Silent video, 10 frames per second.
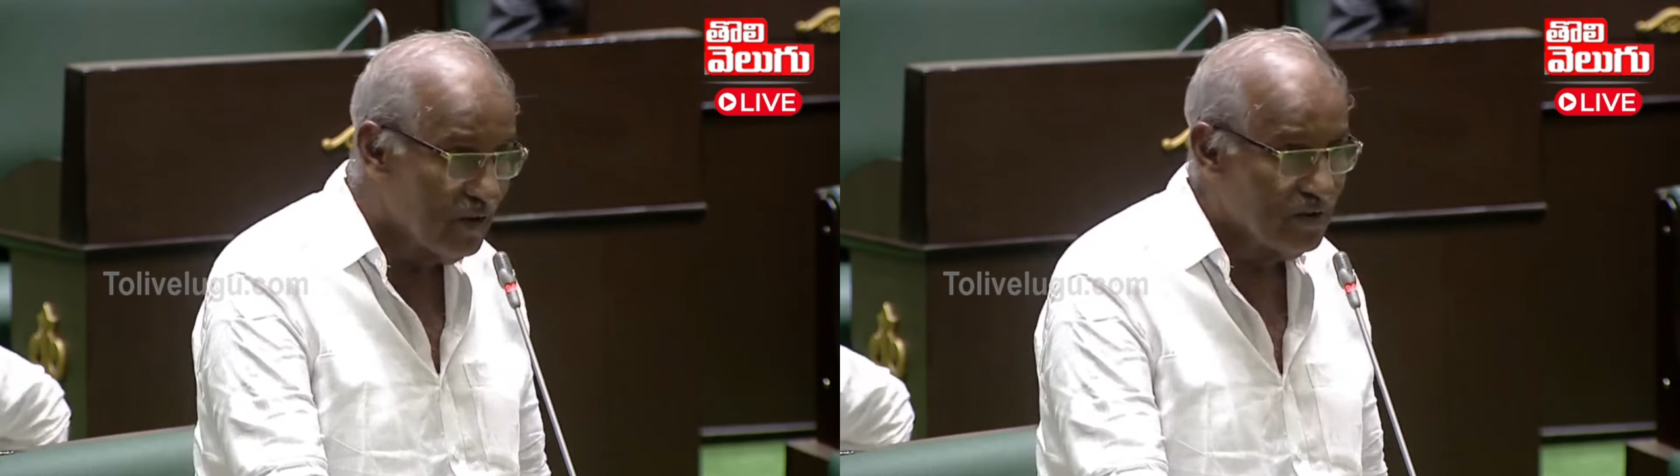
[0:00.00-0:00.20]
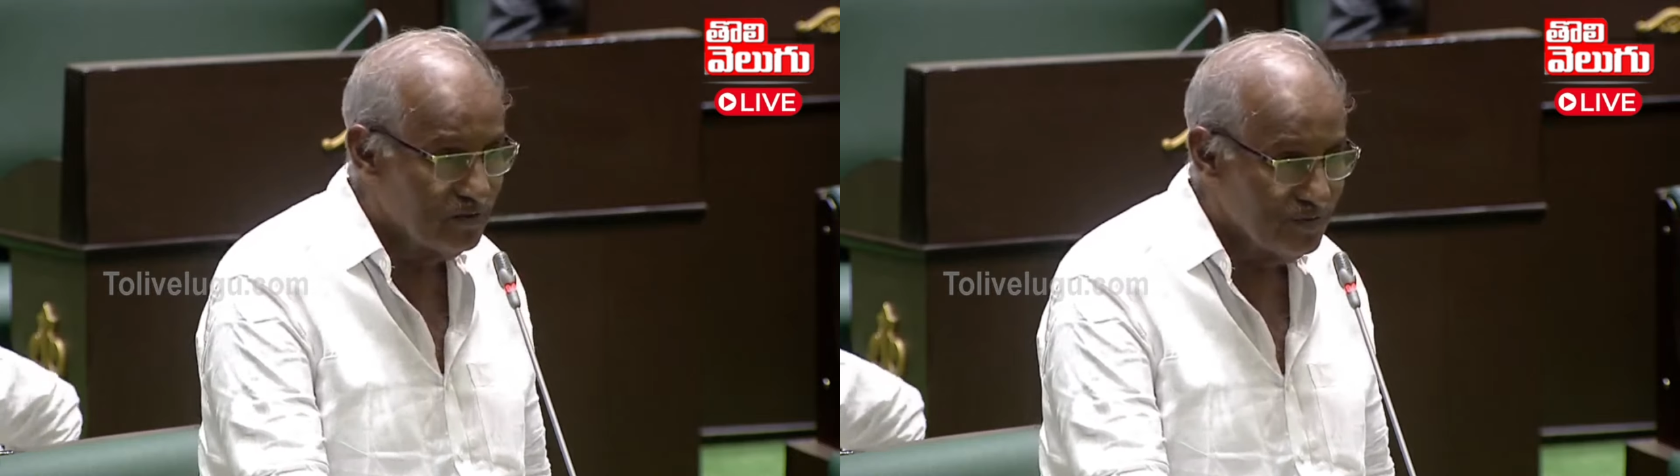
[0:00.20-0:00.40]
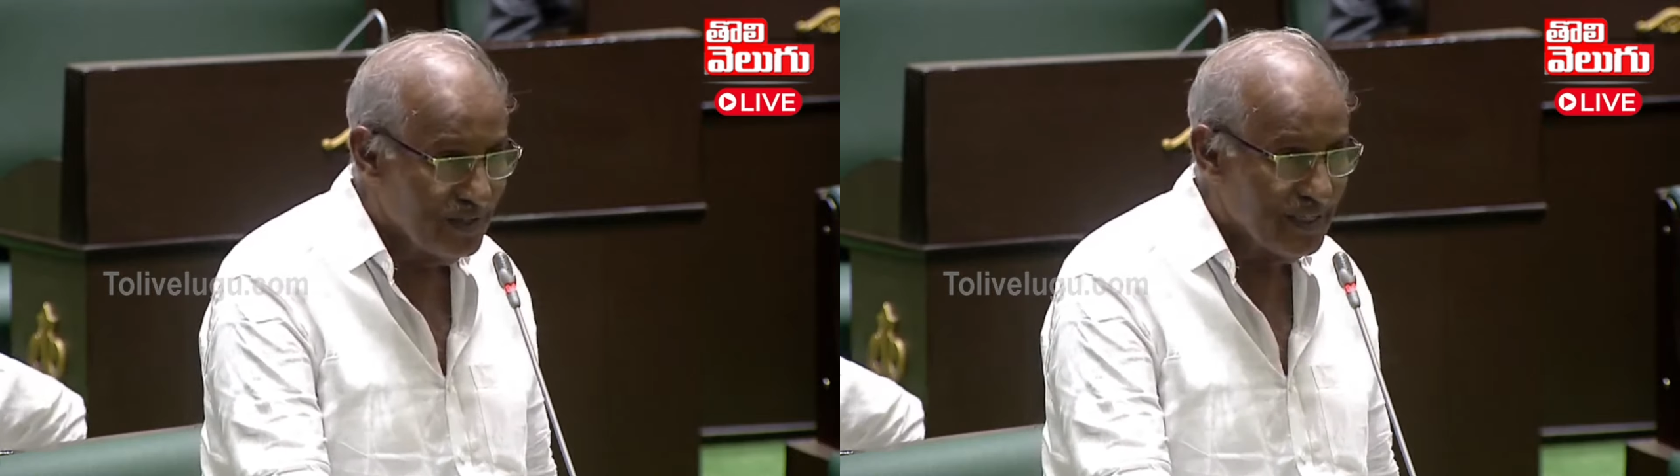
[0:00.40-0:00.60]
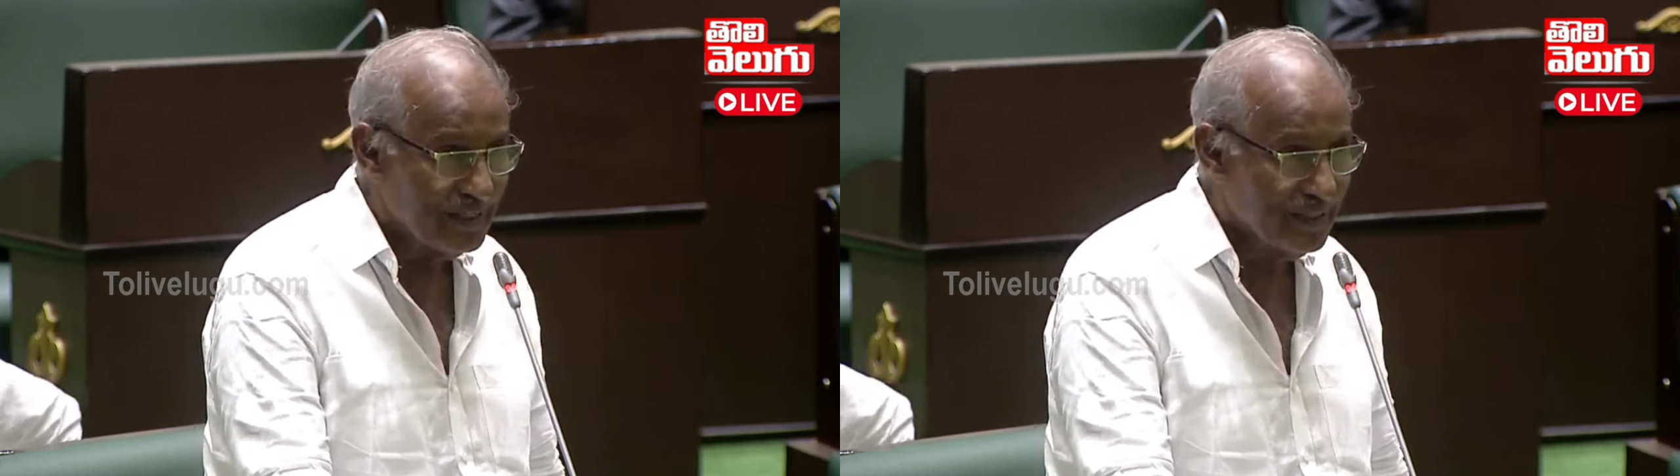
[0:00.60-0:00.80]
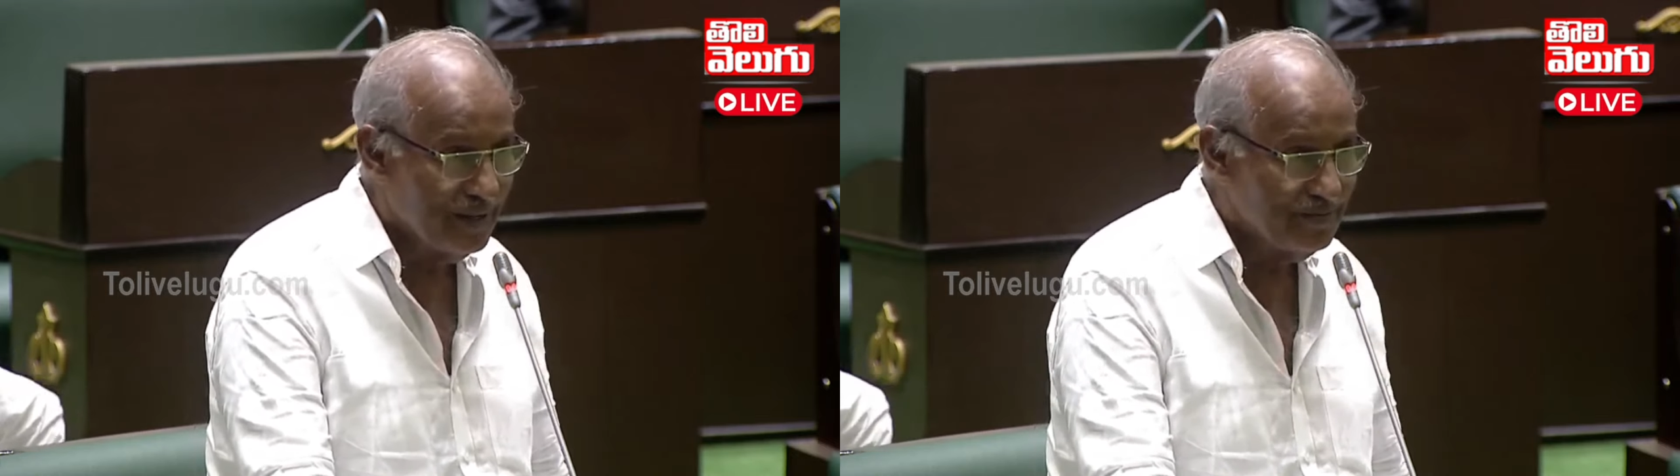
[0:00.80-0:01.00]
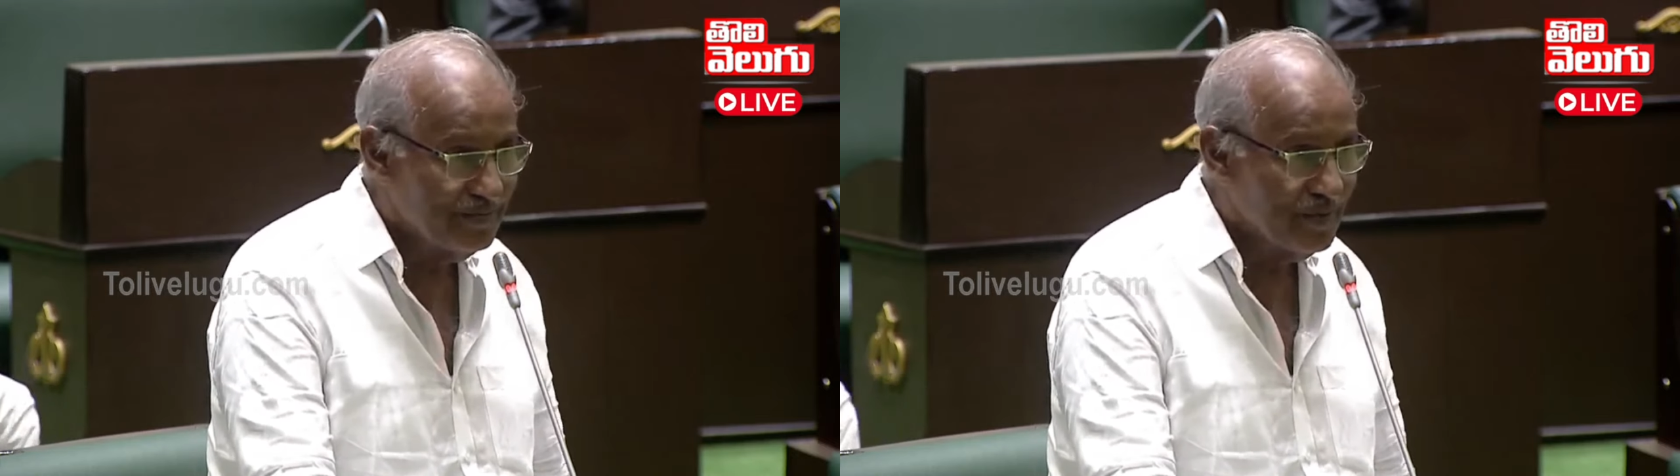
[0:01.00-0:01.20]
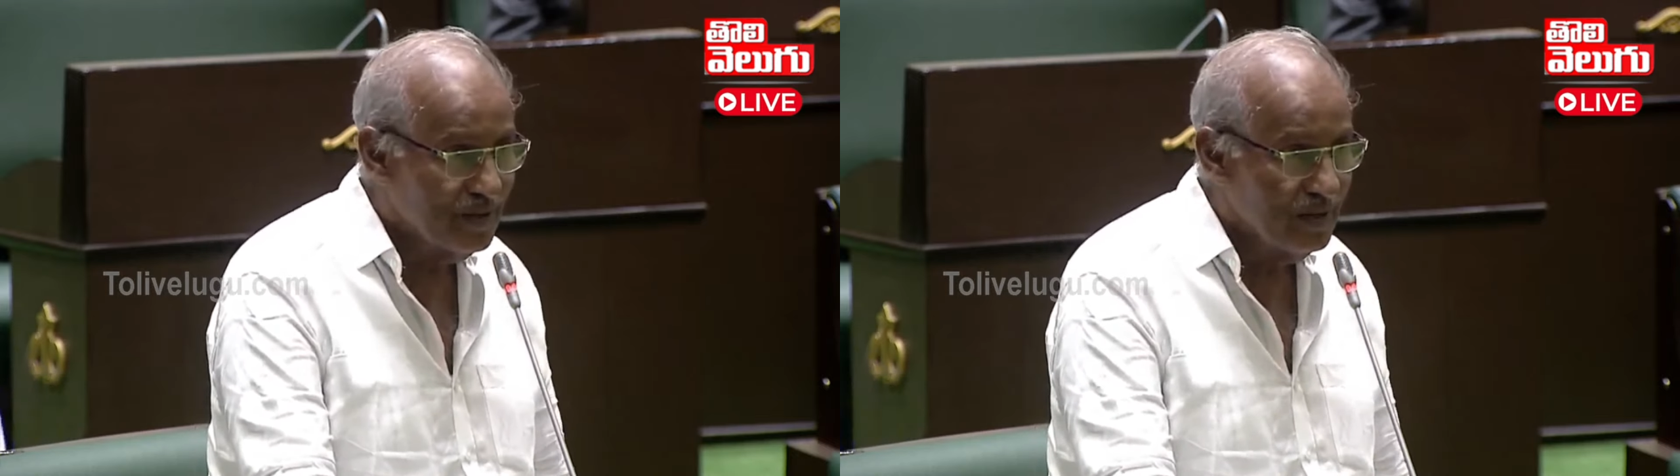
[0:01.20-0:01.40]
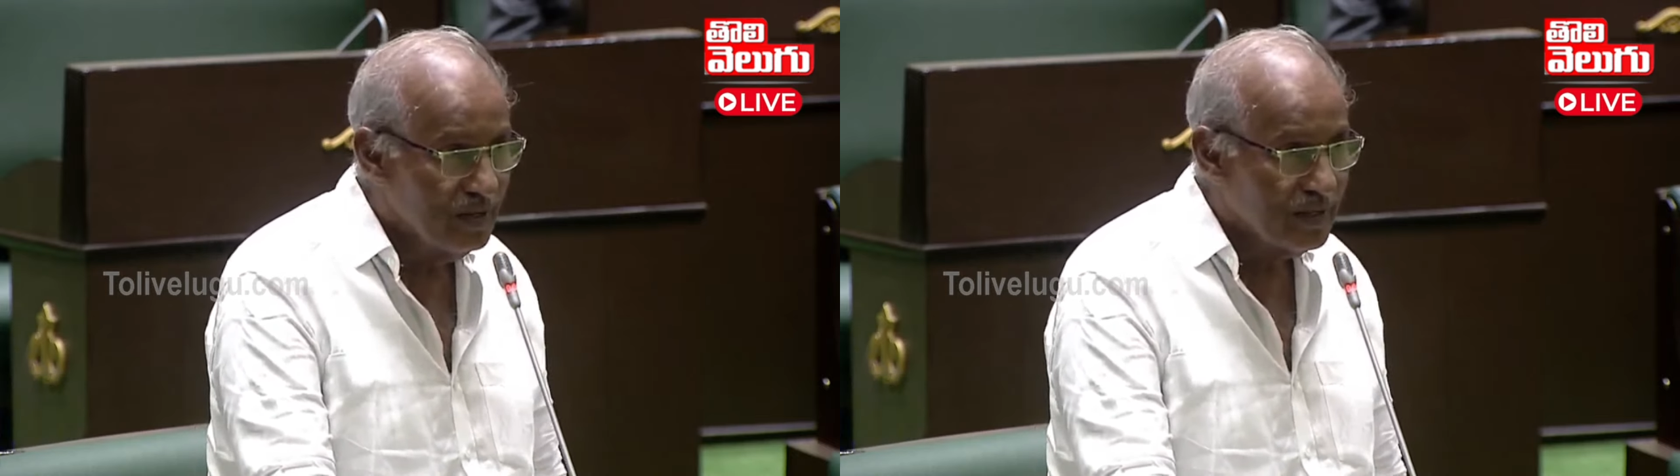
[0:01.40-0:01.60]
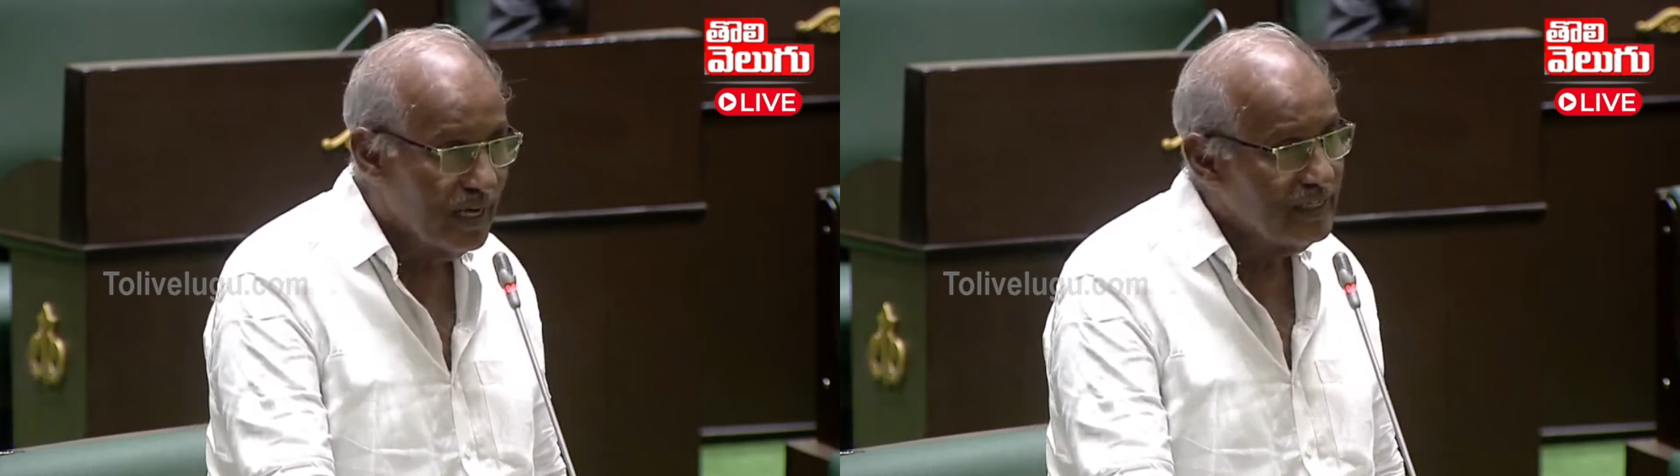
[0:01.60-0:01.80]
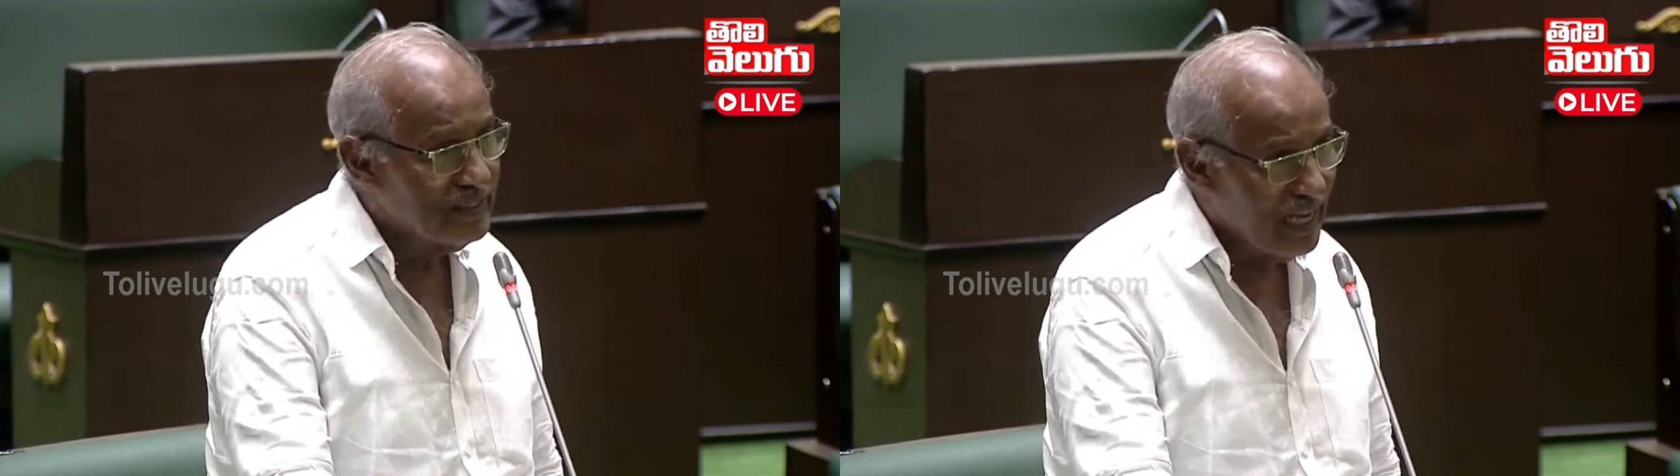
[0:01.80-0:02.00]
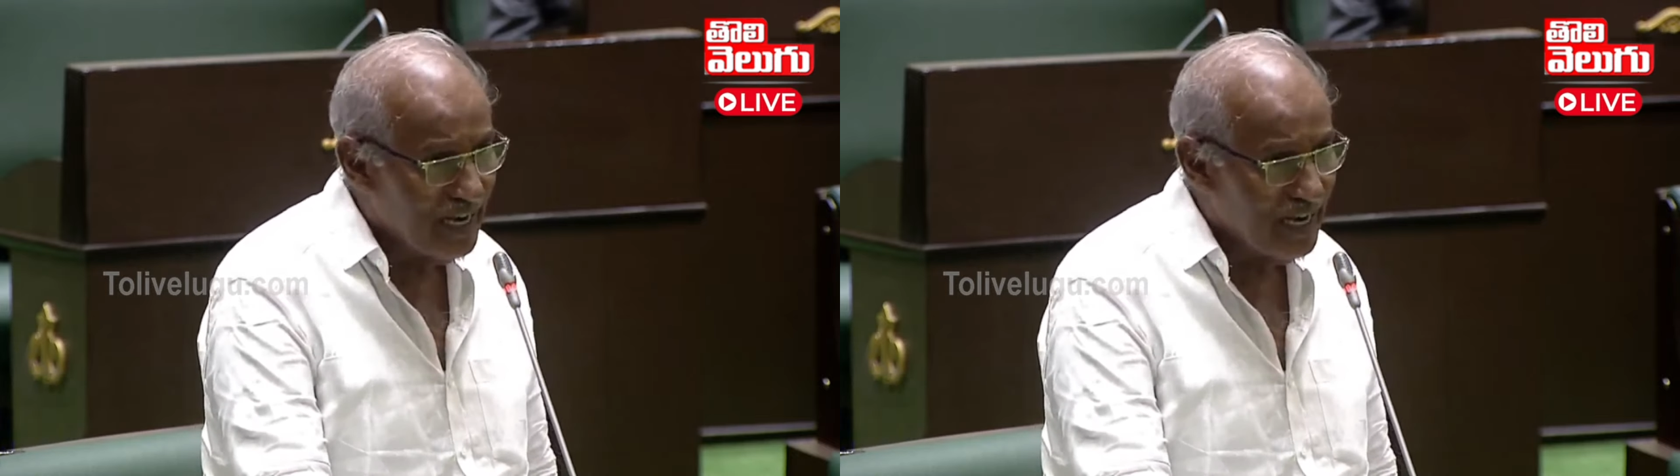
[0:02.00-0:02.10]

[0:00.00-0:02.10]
తెలవదు అధ్యక్ష కానీ